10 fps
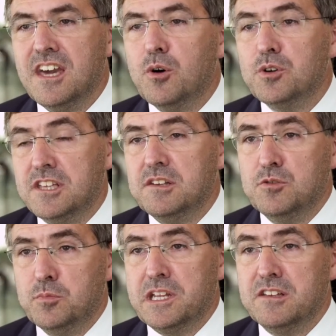die auch
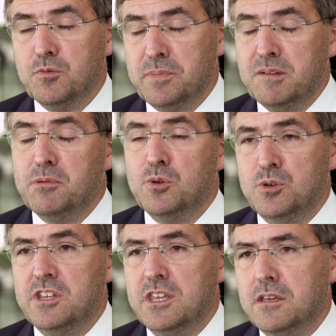den Hybrid-OP
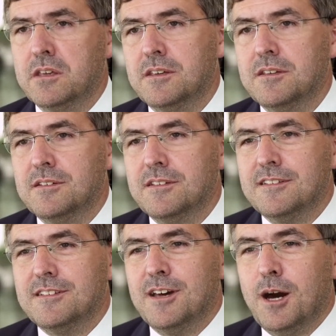benötigen.
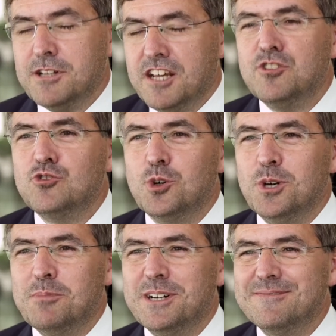Aber das ist
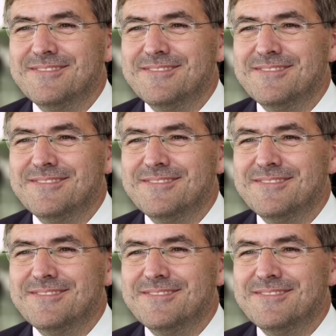steuerbar.